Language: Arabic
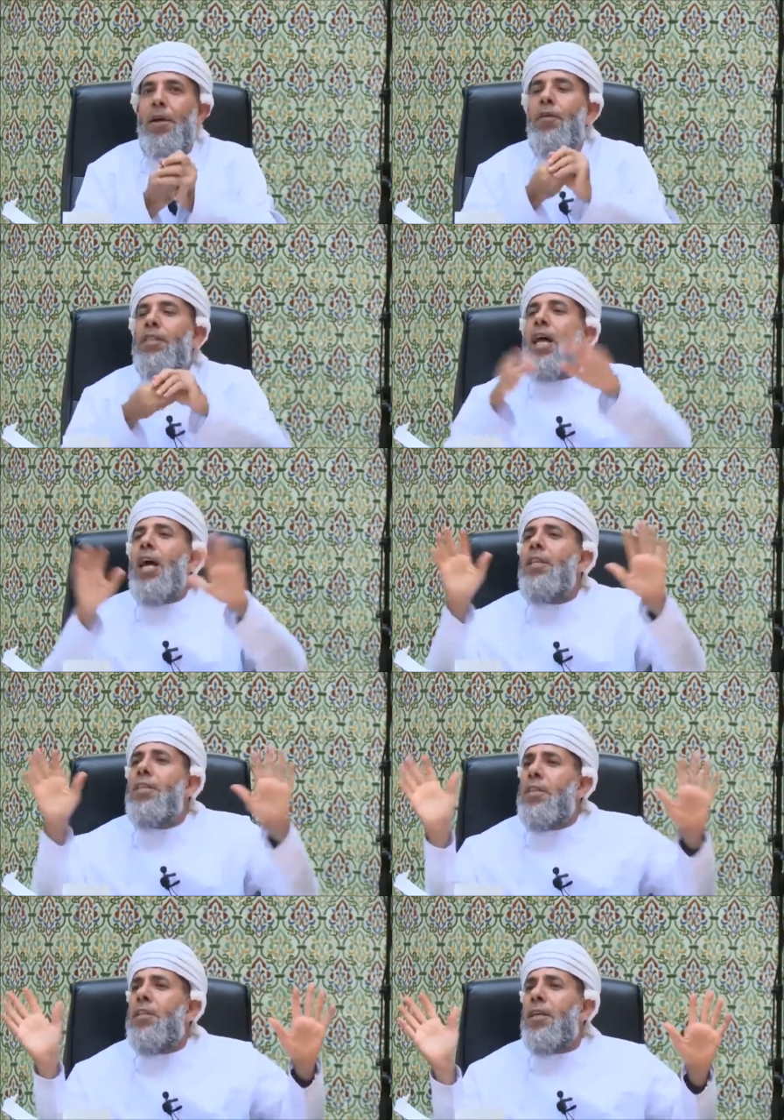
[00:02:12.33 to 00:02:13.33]
فسهل
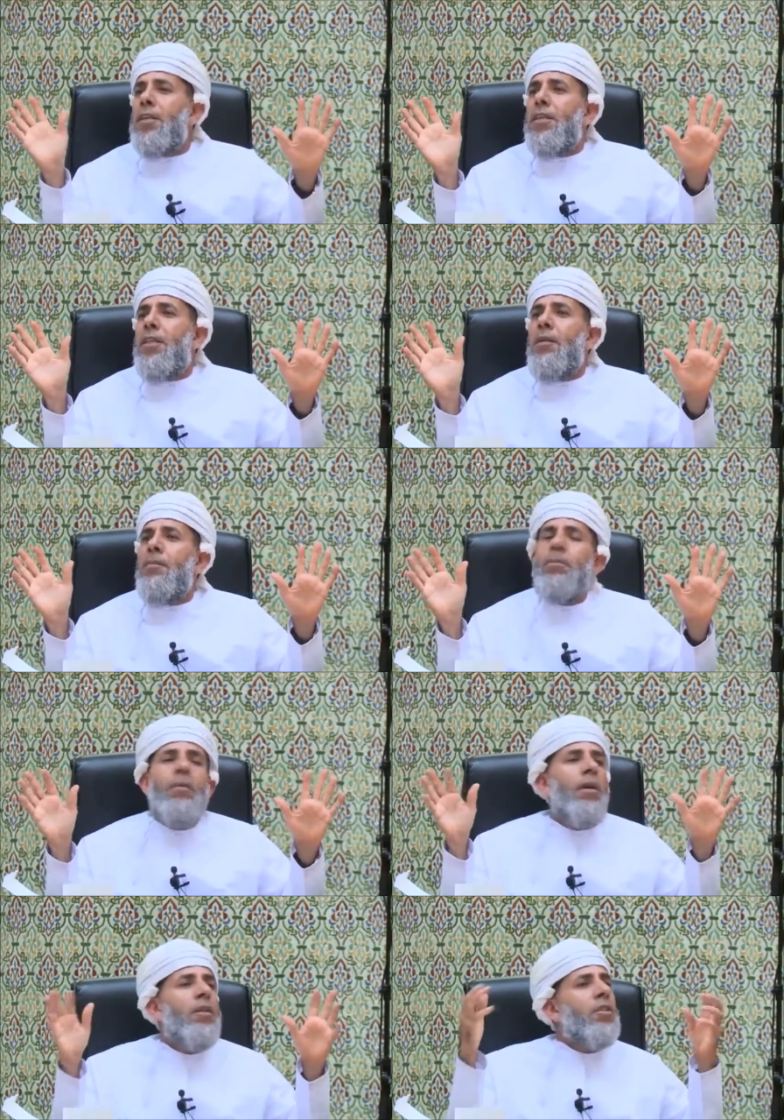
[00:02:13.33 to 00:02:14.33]
جدا جدا
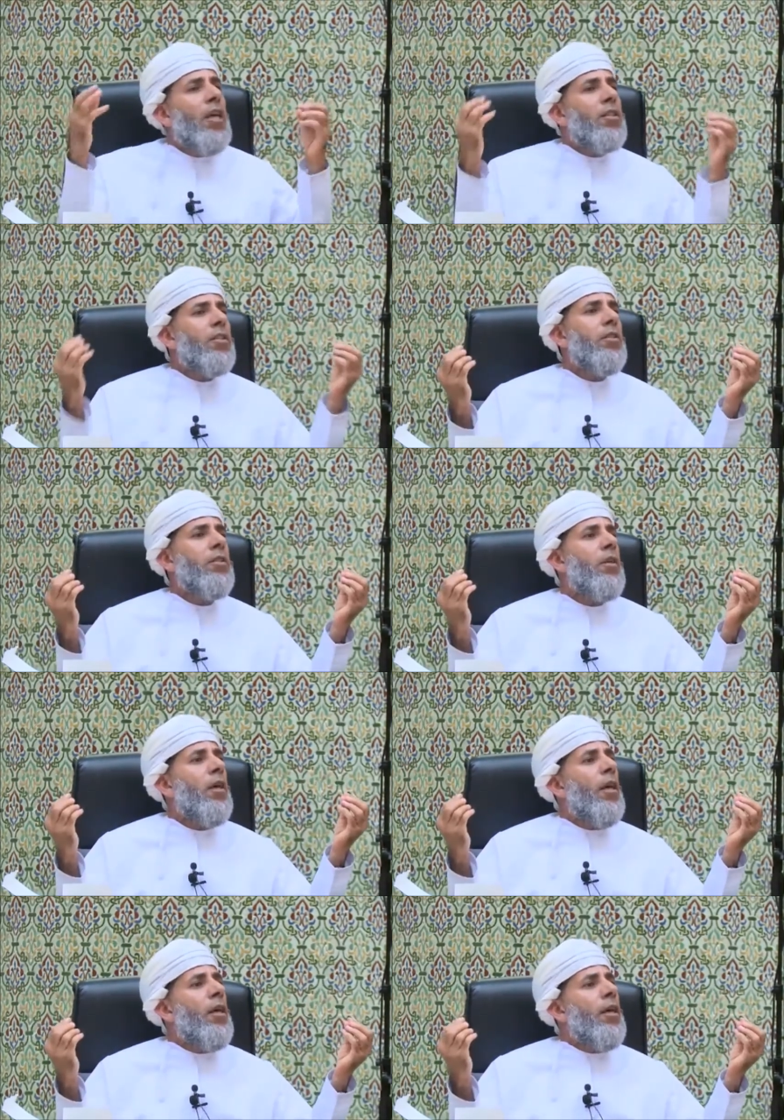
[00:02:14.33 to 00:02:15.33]
الشخص
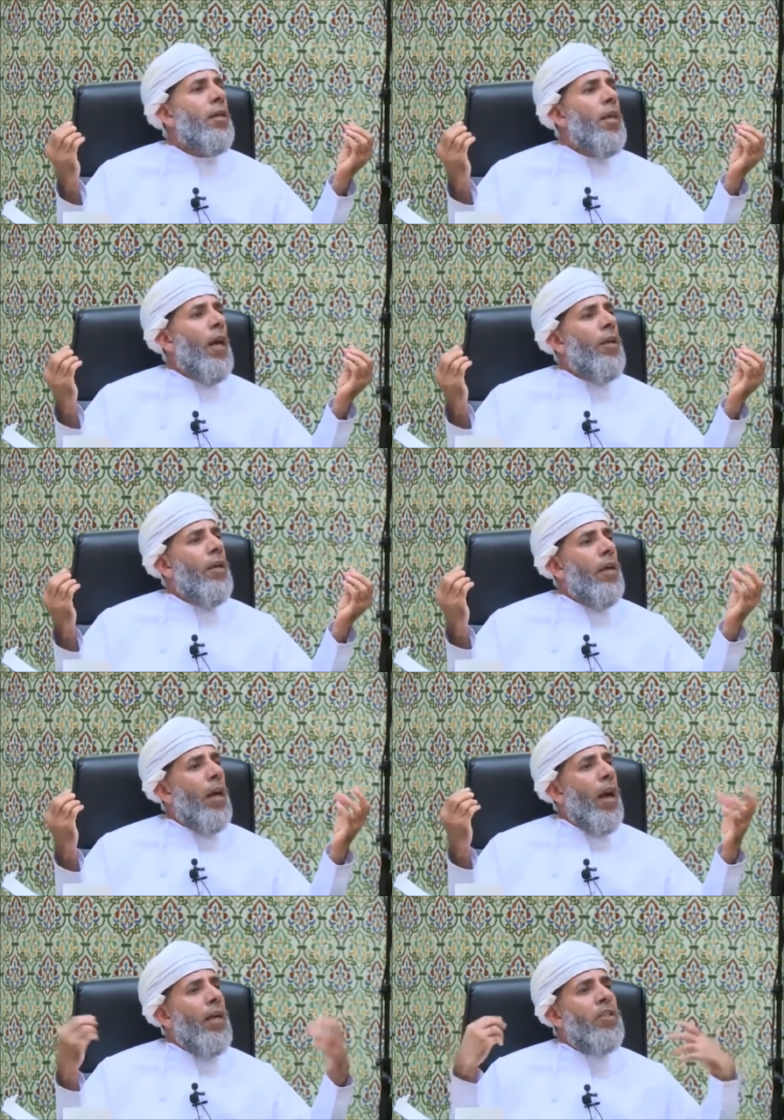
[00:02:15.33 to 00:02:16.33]
يعني
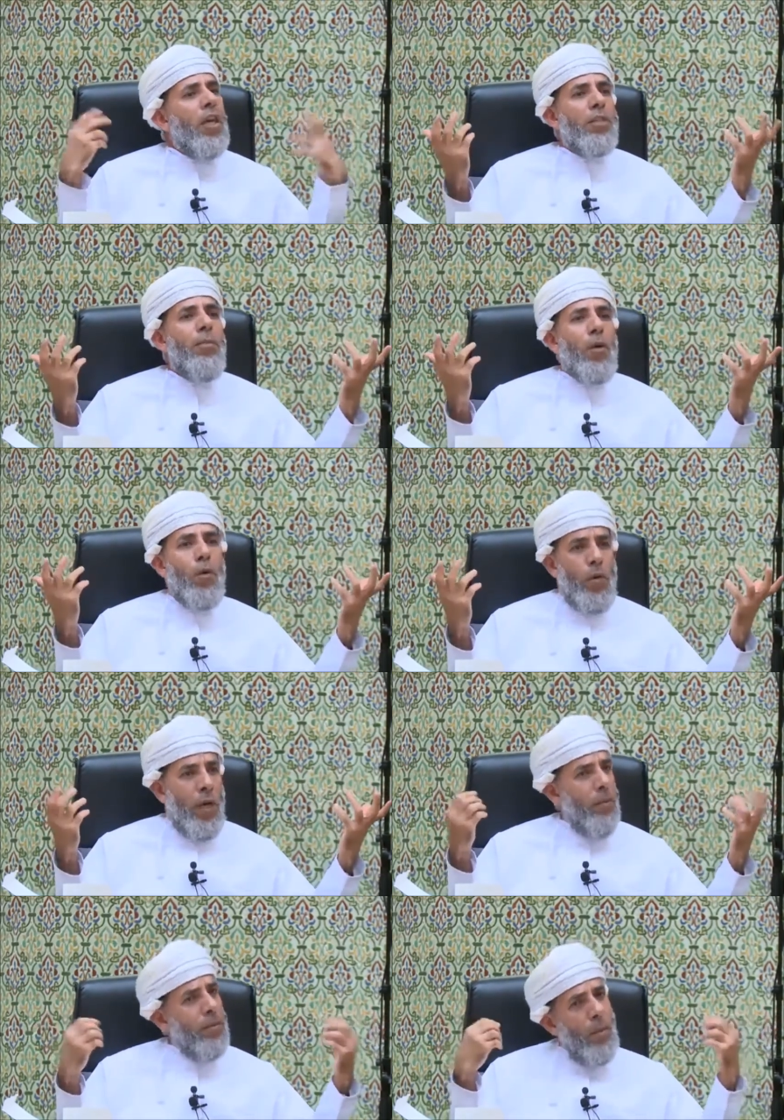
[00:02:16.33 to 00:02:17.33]
اي شخص بلغوه
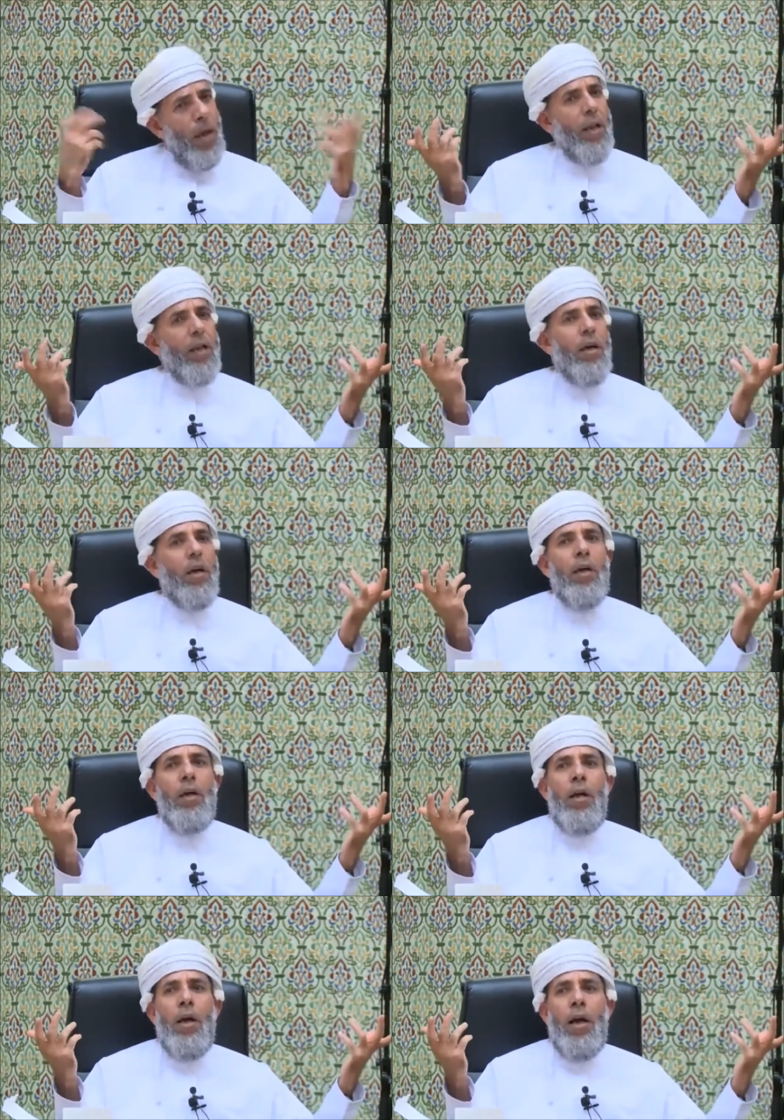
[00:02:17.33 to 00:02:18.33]
يعني سبحان الله
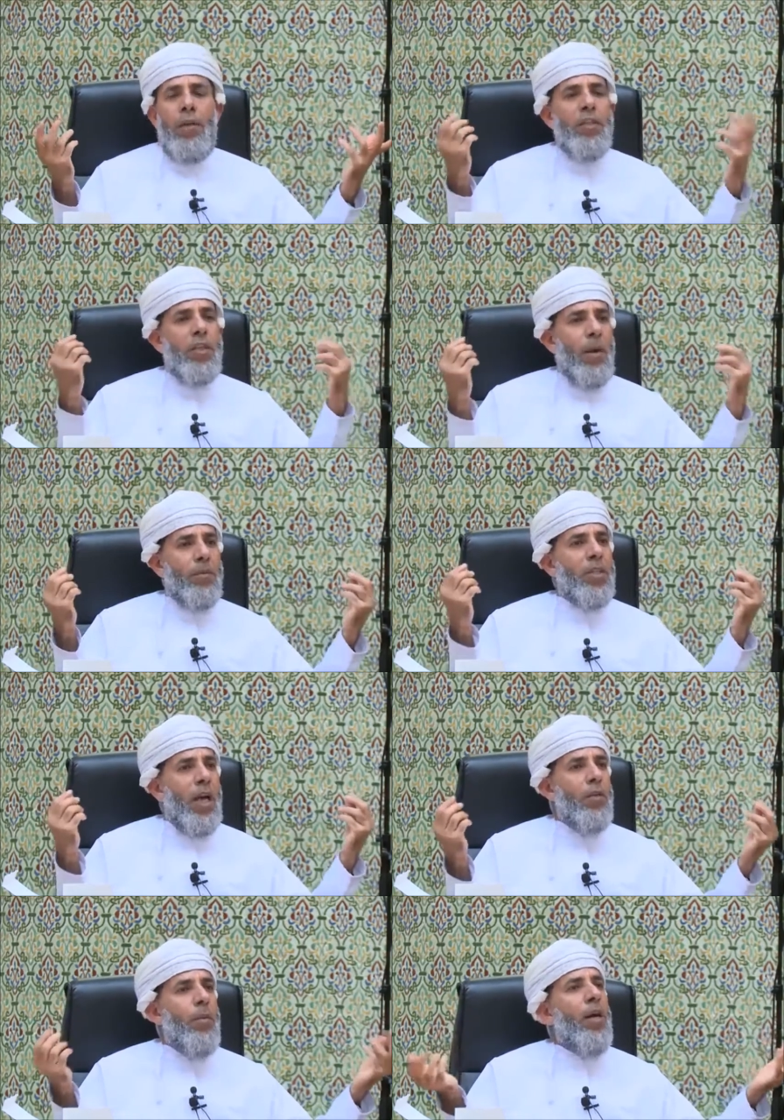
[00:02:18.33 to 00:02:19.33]
انا في شباب
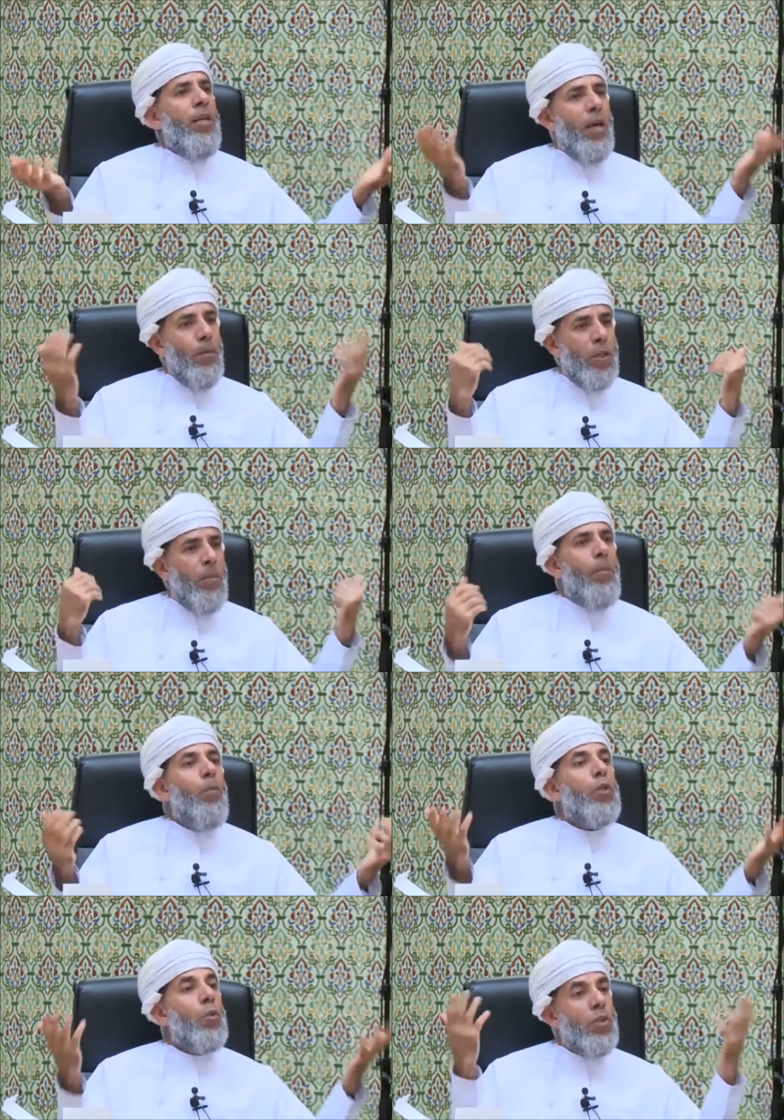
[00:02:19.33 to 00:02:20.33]
تساعدوا معنا يا ابو شباب
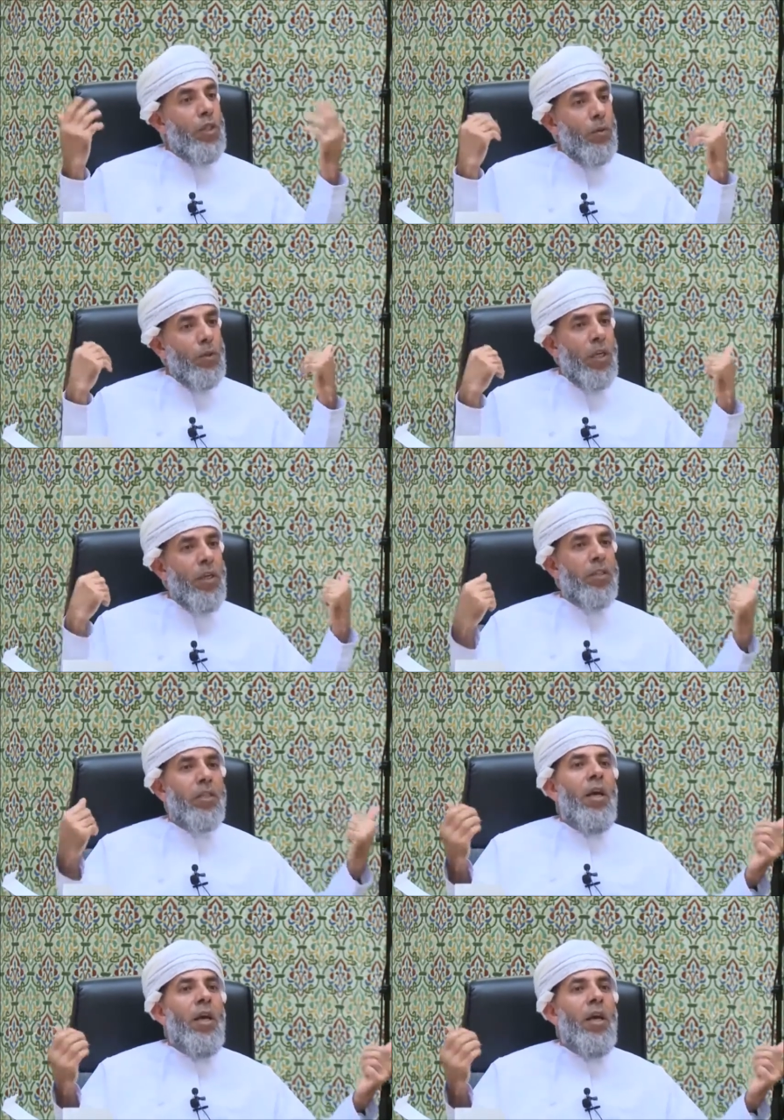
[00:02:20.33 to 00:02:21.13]
موسوسين وشي ناس